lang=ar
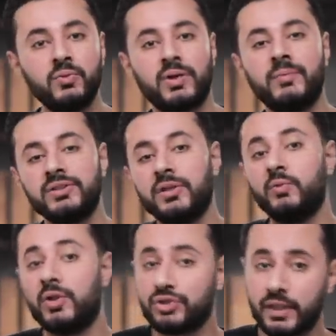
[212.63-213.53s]
ورمضان
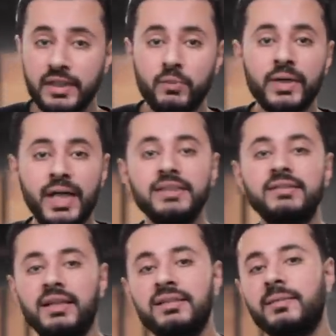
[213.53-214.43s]
واجاييه وكان
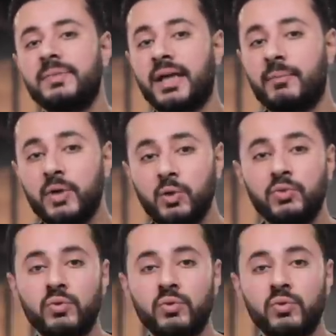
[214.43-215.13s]
الثلاثه بيعملوا